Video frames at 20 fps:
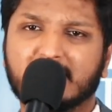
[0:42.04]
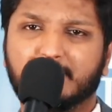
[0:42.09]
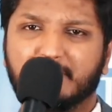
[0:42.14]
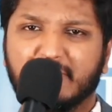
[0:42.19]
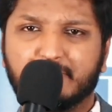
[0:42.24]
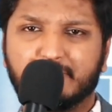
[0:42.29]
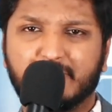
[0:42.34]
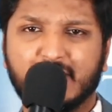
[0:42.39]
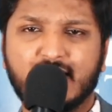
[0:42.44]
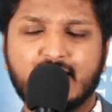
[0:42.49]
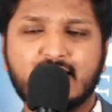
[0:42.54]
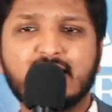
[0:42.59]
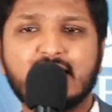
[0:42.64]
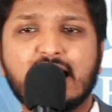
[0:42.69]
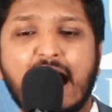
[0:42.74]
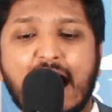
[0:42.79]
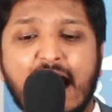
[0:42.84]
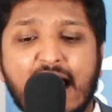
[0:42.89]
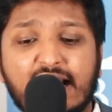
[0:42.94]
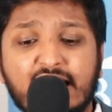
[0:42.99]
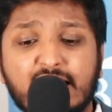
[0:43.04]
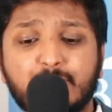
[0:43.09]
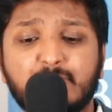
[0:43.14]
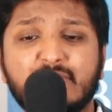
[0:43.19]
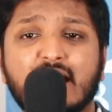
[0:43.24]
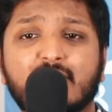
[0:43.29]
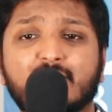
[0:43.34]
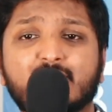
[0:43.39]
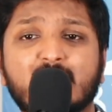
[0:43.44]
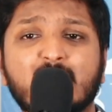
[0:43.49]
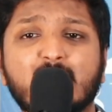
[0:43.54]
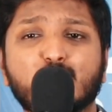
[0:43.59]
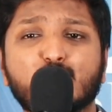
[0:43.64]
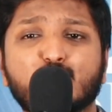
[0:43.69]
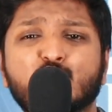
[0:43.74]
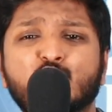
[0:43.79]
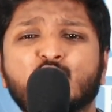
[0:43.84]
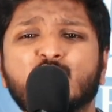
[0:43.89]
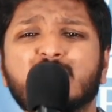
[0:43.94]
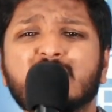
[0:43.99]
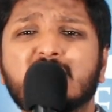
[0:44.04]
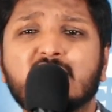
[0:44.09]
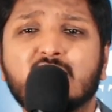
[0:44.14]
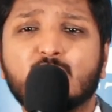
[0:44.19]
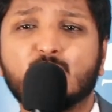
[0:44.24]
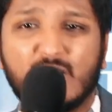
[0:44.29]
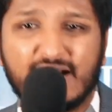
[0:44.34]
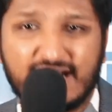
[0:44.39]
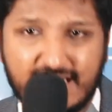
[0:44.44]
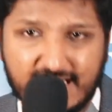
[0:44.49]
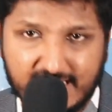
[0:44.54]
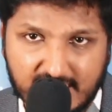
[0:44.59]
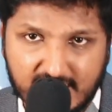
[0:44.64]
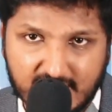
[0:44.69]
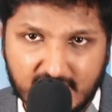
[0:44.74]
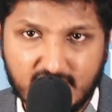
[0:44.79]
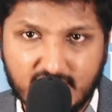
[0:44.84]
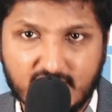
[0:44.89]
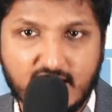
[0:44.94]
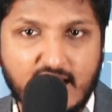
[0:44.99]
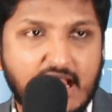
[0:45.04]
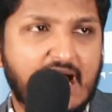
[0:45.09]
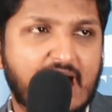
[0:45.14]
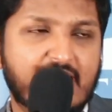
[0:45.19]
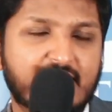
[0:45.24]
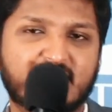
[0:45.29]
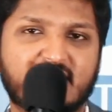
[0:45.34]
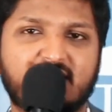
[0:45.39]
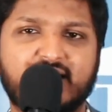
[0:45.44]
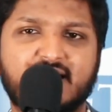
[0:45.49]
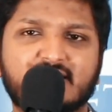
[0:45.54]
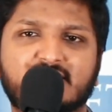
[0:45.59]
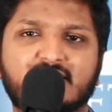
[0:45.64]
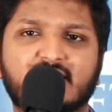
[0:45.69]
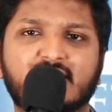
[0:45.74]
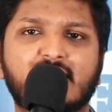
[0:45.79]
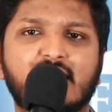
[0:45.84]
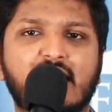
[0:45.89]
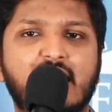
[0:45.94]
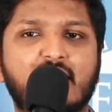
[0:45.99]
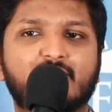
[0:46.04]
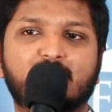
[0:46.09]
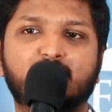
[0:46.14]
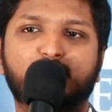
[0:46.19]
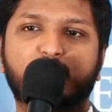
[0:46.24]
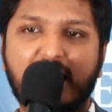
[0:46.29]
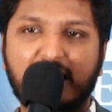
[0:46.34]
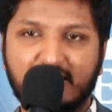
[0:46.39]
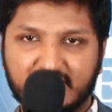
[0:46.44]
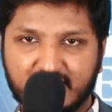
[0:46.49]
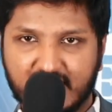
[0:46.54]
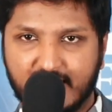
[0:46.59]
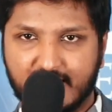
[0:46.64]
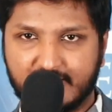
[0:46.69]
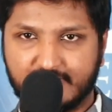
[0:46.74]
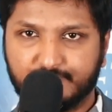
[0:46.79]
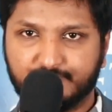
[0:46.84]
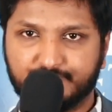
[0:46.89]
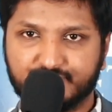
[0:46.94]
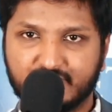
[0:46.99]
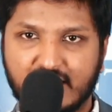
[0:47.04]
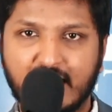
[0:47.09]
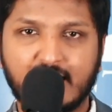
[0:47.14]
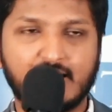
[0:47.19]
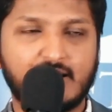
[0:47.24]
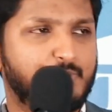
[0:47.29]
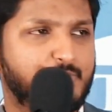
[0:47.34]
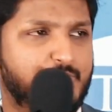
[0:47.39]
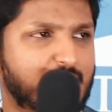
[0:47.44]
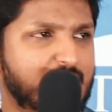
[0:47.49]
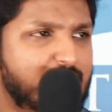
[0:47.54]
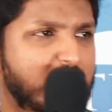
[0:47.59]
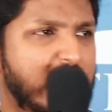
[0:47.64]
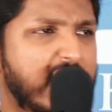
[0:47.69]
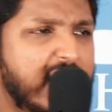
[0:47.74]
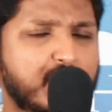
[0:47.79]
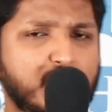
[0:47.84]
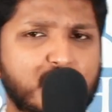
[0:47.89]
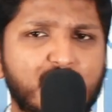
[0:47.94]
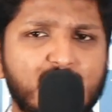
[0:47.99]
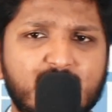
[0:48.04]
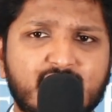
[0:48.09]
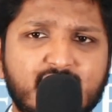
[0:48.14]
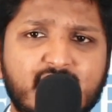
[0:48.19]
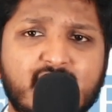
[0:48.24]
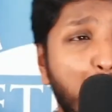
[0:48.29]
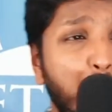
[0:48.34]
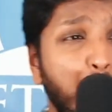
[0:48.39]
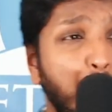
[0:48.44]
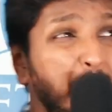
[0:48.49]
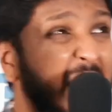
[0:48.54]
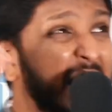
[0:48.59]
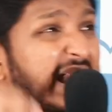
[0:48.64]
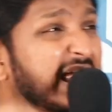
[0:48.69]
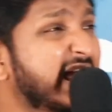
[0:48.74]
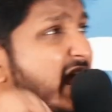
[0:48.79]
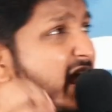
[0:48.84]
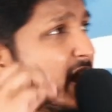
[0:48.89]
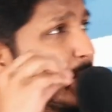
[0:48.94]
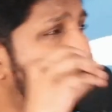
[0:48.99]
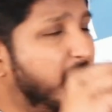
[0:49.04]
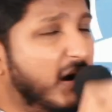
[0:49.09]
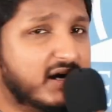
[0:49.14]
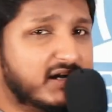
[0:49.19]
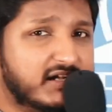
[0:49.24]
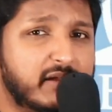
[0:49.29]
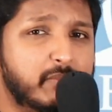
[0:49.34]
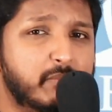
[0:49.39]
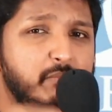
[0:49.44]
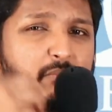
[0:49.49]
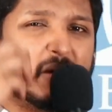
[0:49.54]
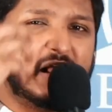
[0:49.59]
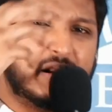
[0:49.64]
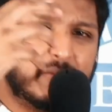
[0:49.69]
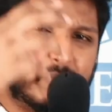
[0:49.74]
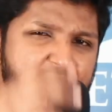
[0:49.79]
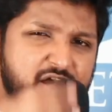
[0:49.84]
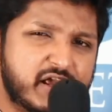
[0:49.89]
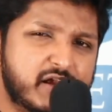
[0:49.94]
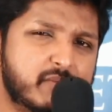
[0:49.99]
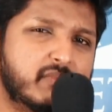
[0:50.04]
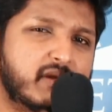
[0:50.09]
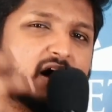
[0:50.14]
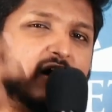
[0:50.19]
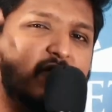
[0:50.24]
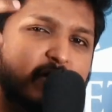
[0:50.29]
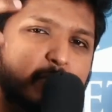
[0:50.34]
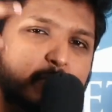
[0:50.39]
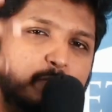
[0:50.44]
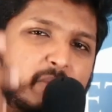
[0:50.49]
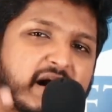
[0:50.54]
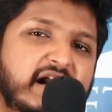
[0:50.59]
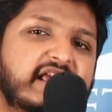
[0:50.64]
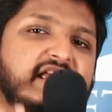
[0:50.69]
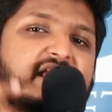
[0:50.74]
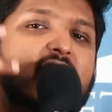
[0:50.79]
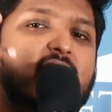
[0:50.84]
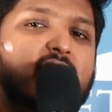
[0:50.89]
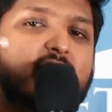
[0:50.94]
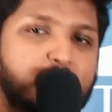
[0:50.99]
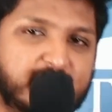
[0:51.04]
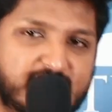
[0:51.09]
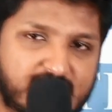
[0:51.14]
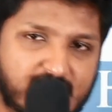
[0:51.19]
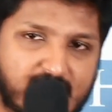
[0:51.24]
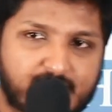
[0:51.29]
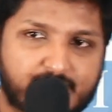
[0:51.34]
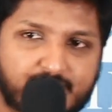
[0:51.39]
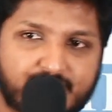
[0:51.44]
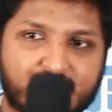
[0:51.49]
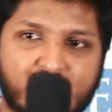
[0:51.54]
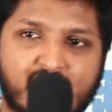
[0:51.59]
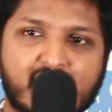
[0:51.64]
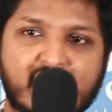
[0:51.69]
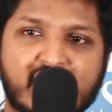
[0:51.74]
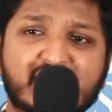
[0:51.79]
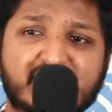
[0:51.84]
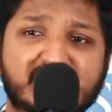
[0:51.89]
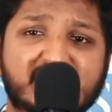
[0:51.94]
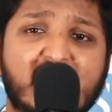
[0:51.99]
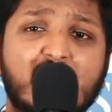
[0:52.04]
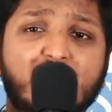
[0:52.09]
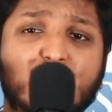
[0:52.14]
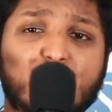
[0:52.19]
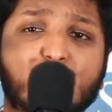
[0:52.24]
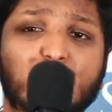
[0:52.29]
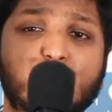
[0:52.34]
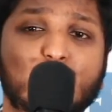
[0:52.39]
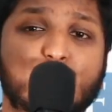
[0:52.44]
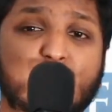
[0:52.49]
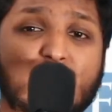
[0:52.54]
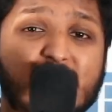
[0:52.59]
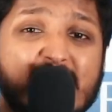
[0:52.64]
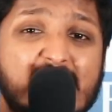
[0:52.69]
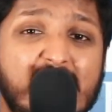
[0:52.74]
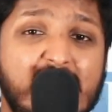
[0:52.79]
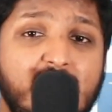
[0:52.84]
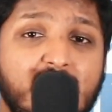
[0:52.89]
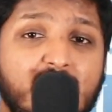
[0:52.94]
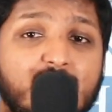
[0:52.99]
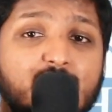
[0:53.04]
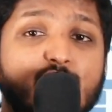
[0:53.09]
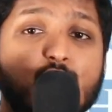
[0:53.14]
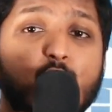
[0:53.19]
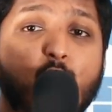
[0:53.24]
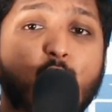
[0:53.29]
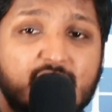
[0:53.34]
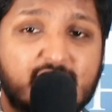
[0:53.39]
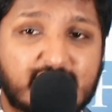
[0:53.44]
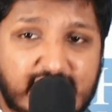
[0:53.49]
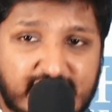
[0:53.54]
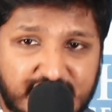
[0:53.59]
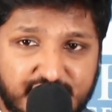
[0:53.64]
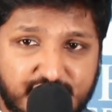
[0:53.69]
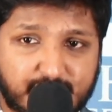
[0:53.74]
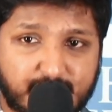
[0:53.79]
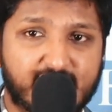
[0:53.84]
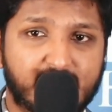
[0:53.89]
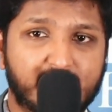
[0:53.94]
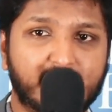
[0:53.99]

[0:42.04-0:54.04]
பிற்பாடு அரேபியாவிலே மூன்று வருடங்கள் அந்த இடத்திலே அவர் வாழ்ந்தார் அங்கே போய் வாழும் பொழுது பழைய ஏற்பாட்டை மறுபடியும் அவர் படிக்க ஆரம்பித்தார் ஹி ஸ்டார்டட் டு ரீட் தி ஓல்ட் டெஸ்ட்மெண்ட்